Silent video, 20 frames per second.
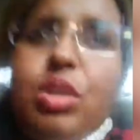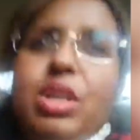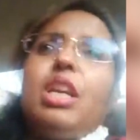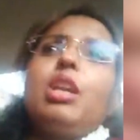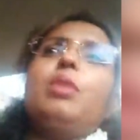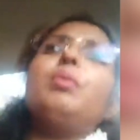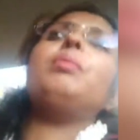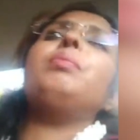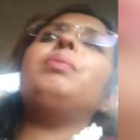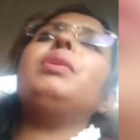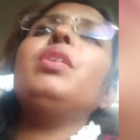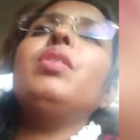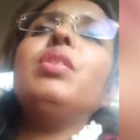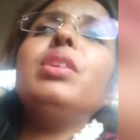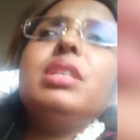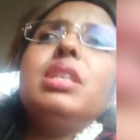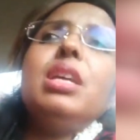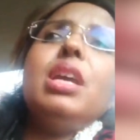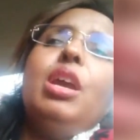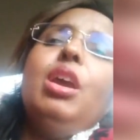সাকিবের বিয়ে
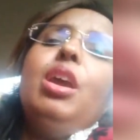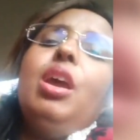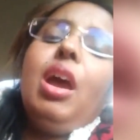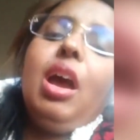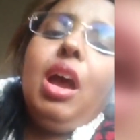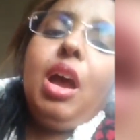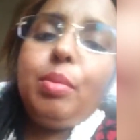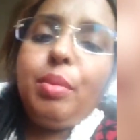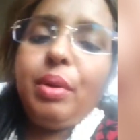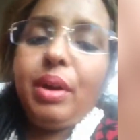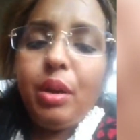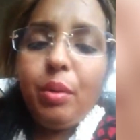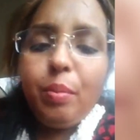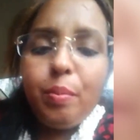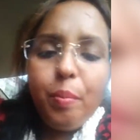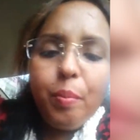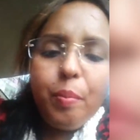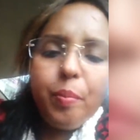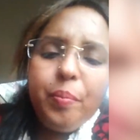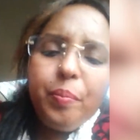হয়েছে আবার
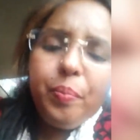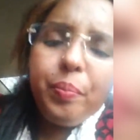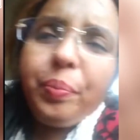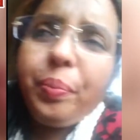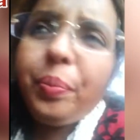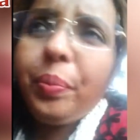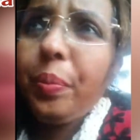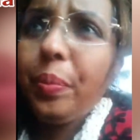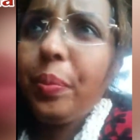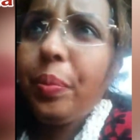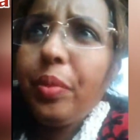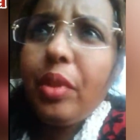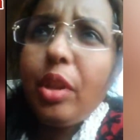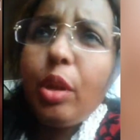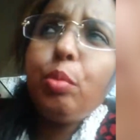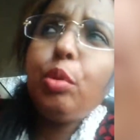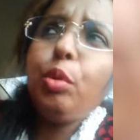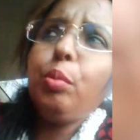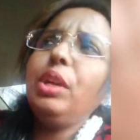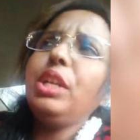
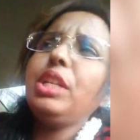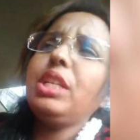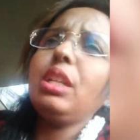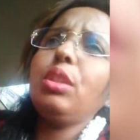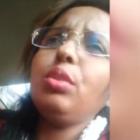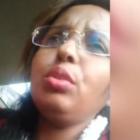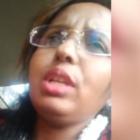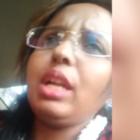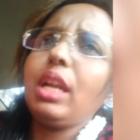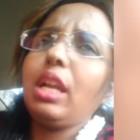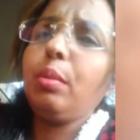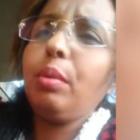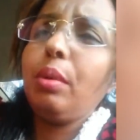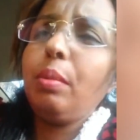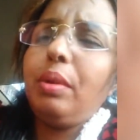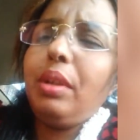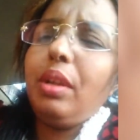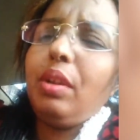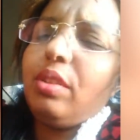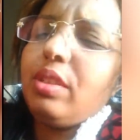বুবলির সাথেও সাকিবের
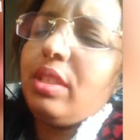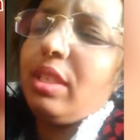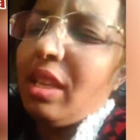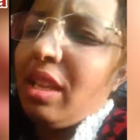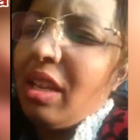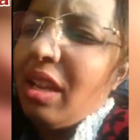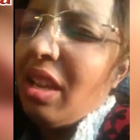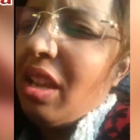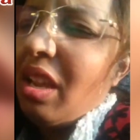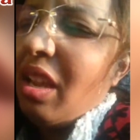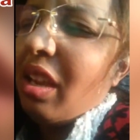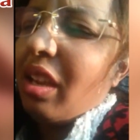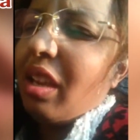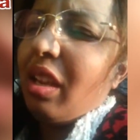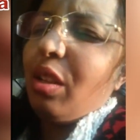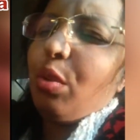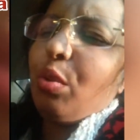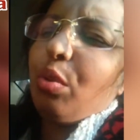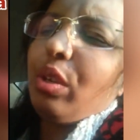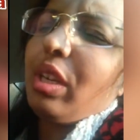বিয়ে হয়েছে
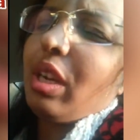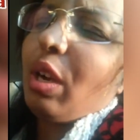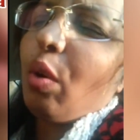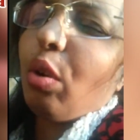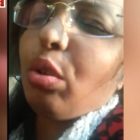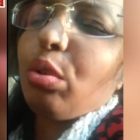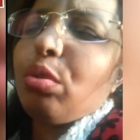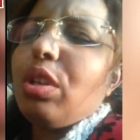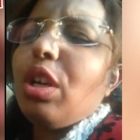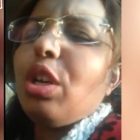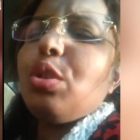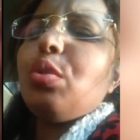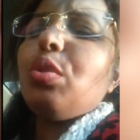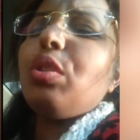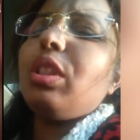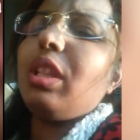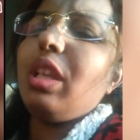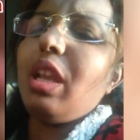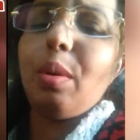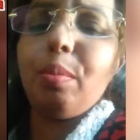কিন্তু এটা কতটা
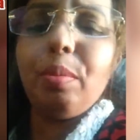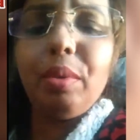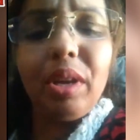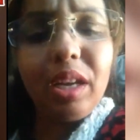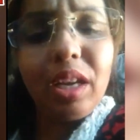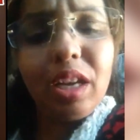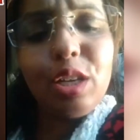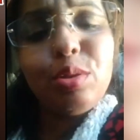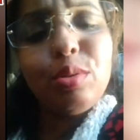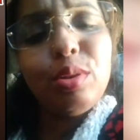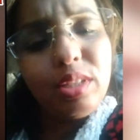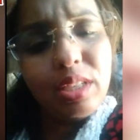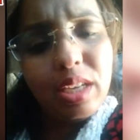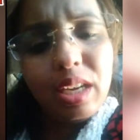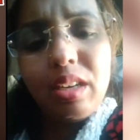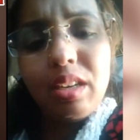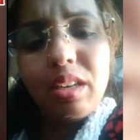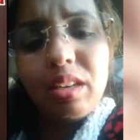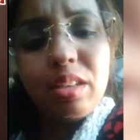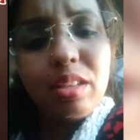সত্যি আমরা কি আসলে
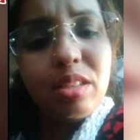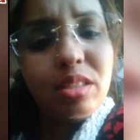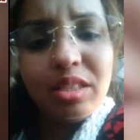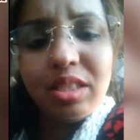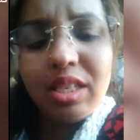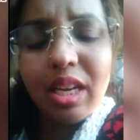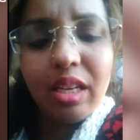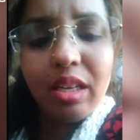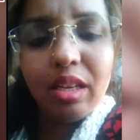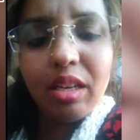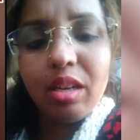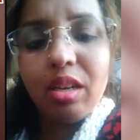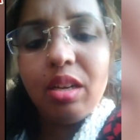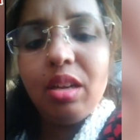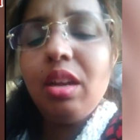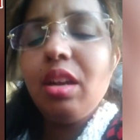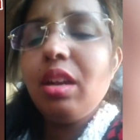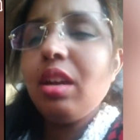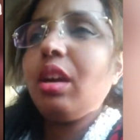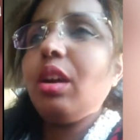জানি জানি না
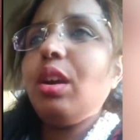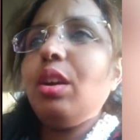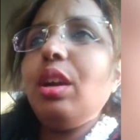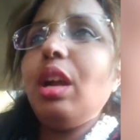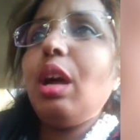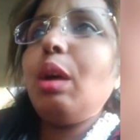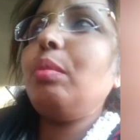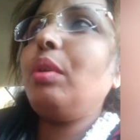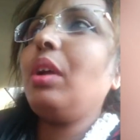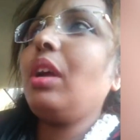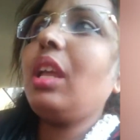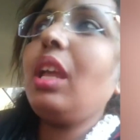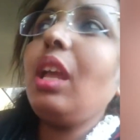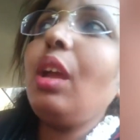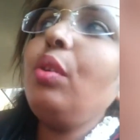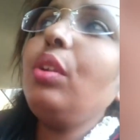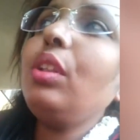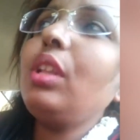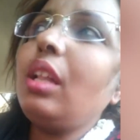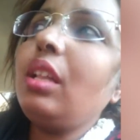কারণ আমরা
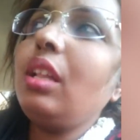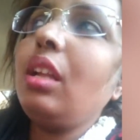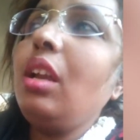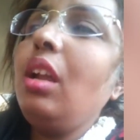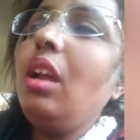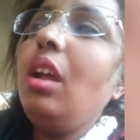কেউই তাদের